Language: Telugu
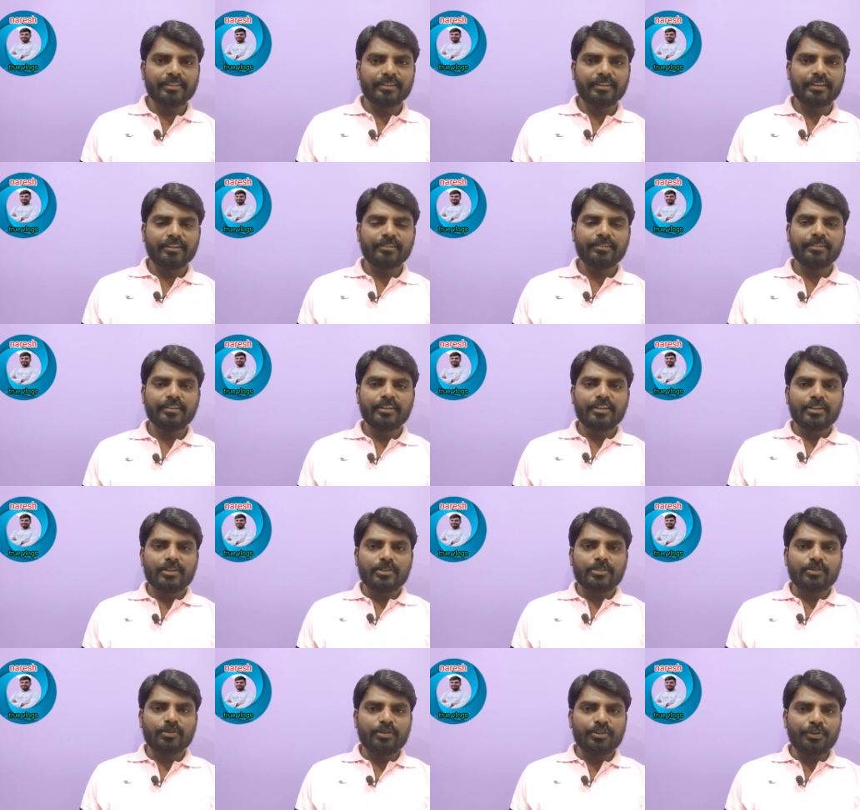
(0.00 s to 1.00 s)
పడుతున్నారు
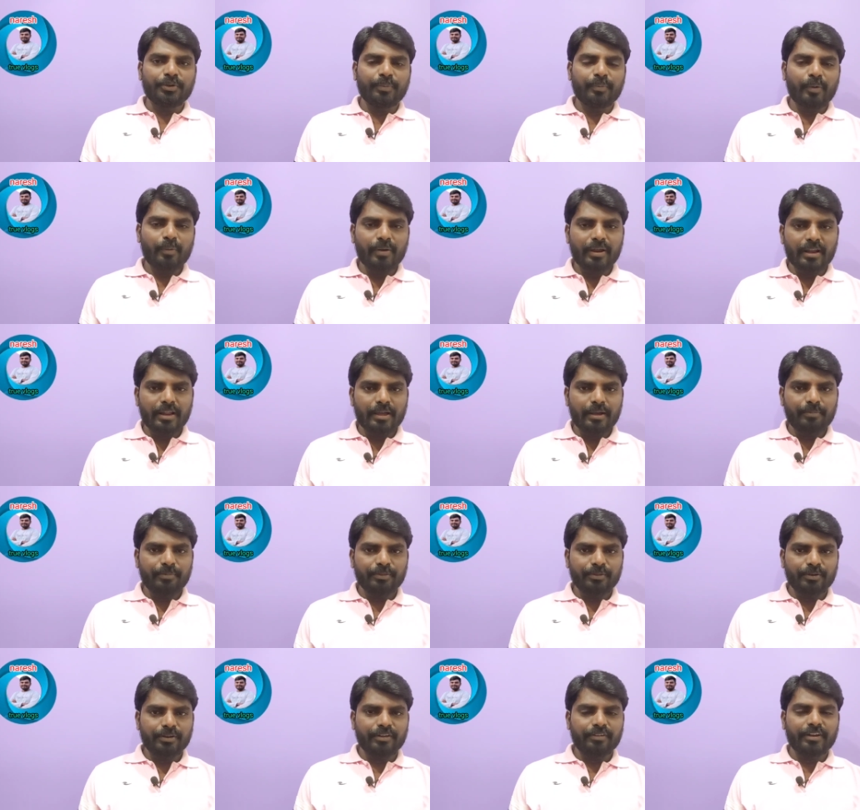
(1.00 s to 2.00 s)
సో యూ మొబైల్
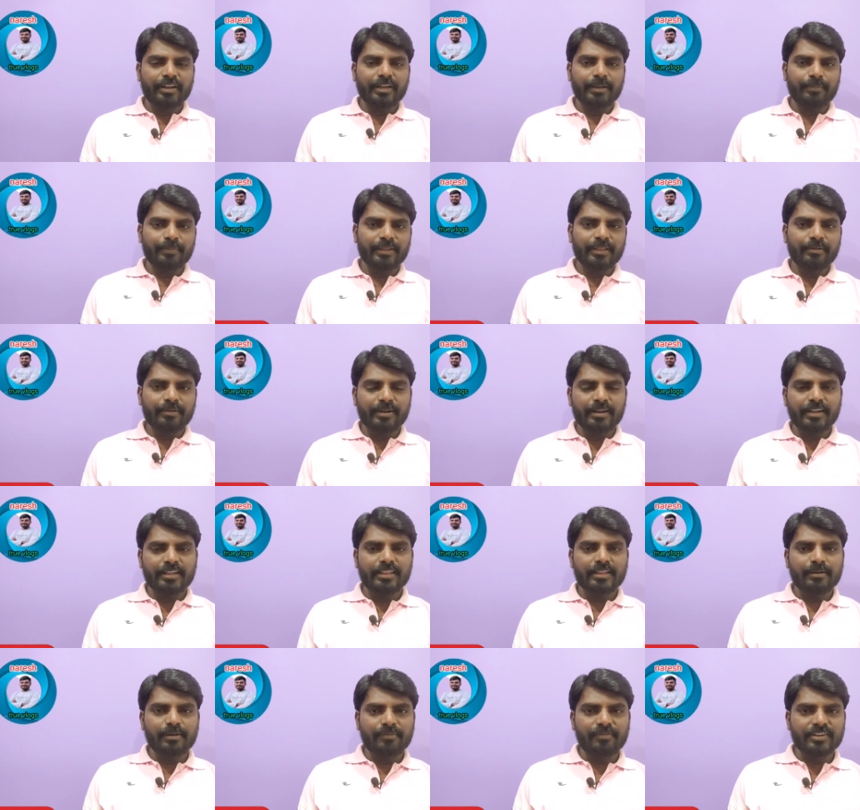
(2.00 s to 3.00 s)
యాప్తో ఎవరైనా ఇబ్బంది
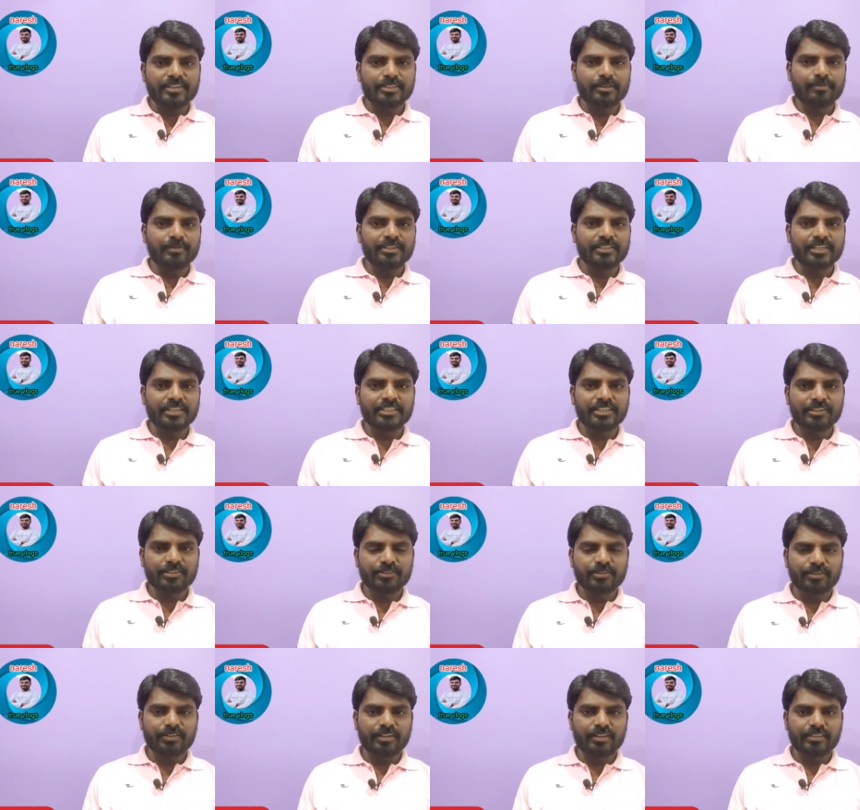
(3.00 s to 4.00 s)
పడినట్లయితే ఫస్ట్ మీరు చెక్
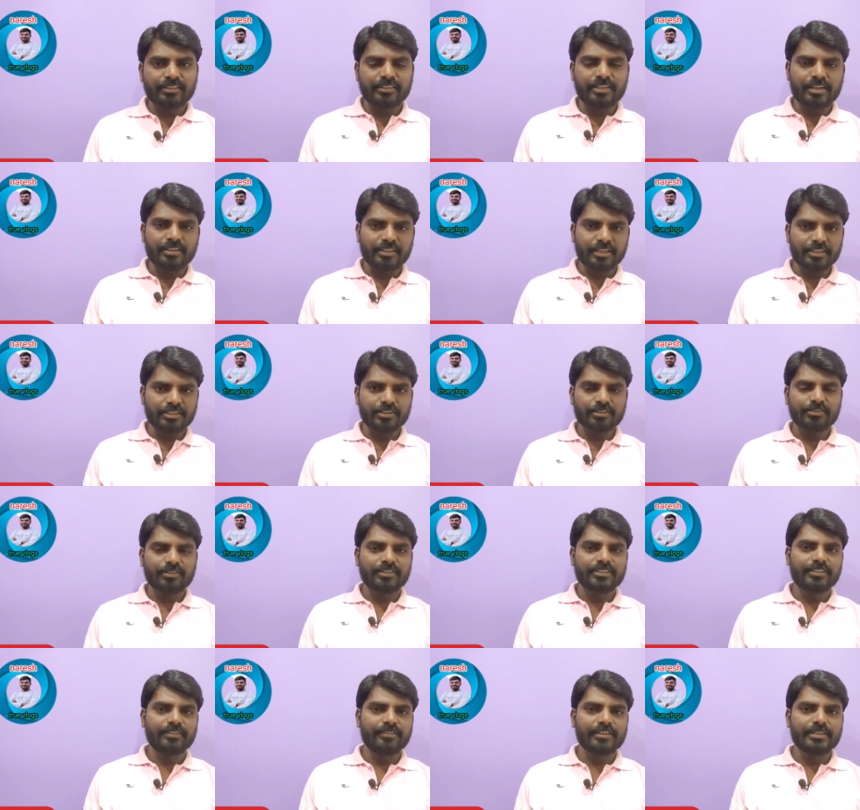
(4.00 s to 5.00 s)
చేసుకోవాలి చెక్
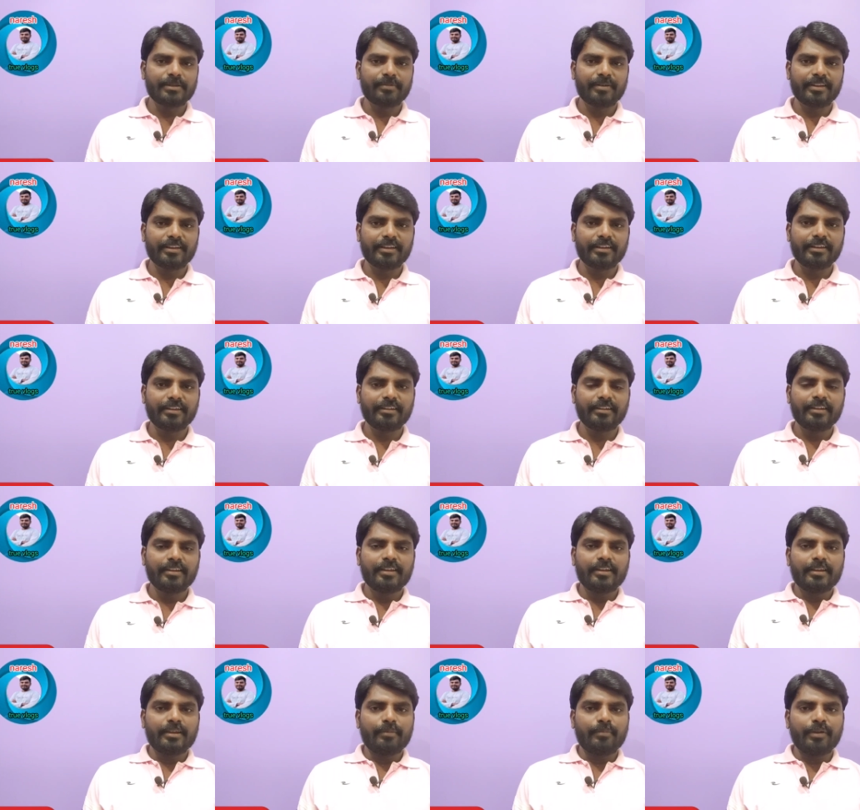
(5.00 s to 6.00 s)
చేసుకోవాల్సిన విషయం ఏంటంటే
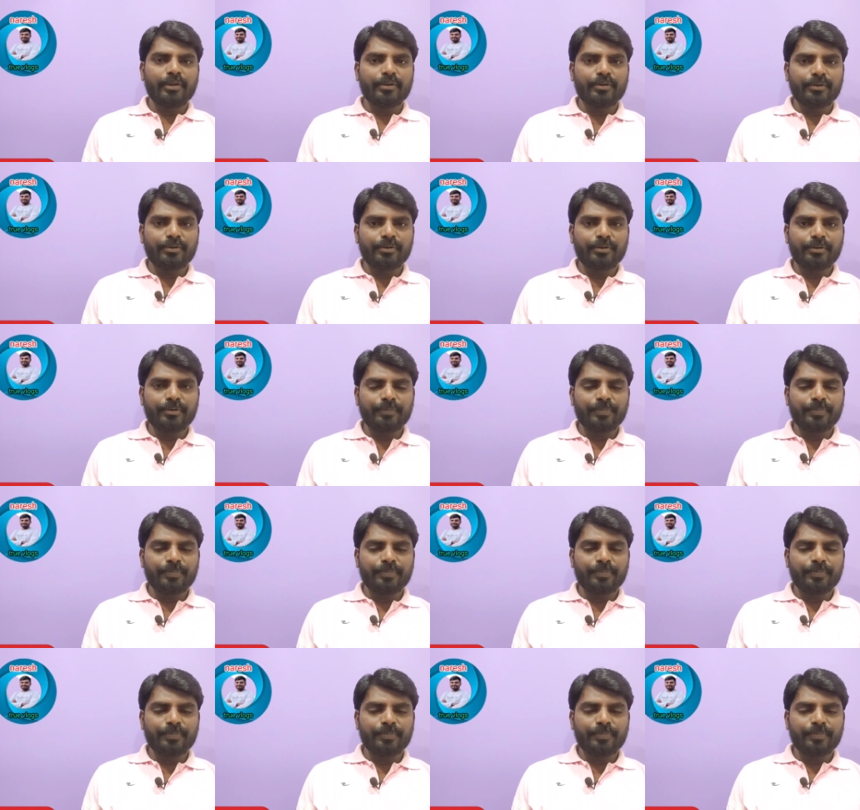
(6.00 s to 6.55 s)
మీకు